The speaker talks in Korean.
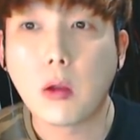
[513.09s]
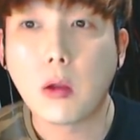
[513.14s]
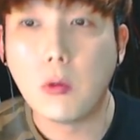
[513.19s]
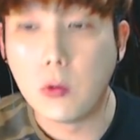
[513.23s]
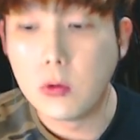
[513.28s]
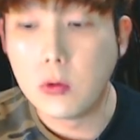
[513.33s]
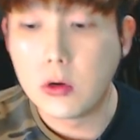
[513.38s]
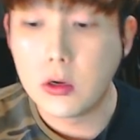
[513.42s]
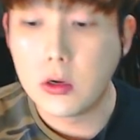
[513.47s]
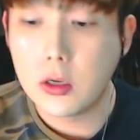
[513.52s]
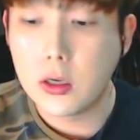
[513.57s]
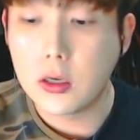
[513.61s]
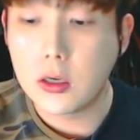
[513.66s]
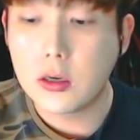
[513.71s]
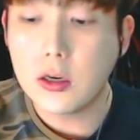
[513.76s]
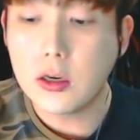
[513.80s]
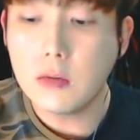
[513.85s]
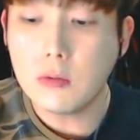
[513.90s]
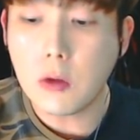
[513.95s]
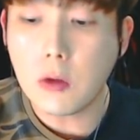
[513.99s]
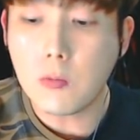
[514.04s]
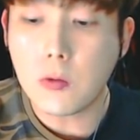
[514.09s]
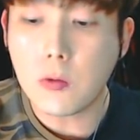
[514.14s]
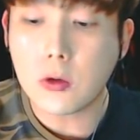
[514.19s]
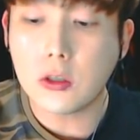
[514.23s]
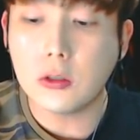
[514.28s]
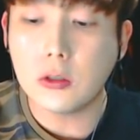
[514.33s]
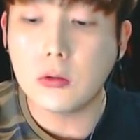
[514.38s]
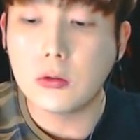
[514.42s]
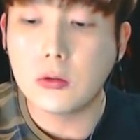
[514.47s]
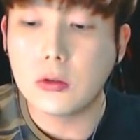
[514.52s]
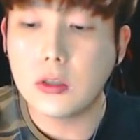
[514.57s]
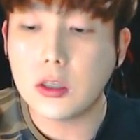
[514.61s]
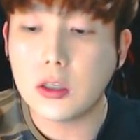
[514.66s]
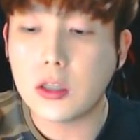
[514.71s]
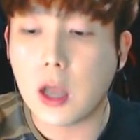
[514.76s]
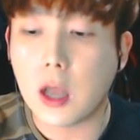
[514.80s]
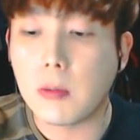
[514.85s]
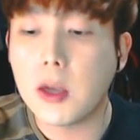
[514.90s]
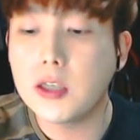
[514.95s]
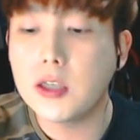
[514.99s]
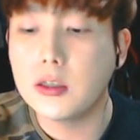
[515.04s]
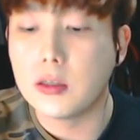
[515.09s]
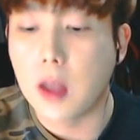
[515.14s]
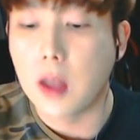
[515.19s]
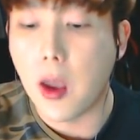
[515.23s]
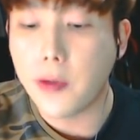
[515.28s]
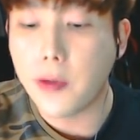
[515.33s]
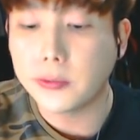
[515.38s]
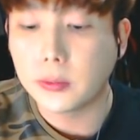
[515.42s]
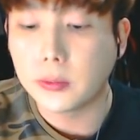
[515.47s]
오늘 이 크림 떡볶이 소스 진짜 다 맛있네.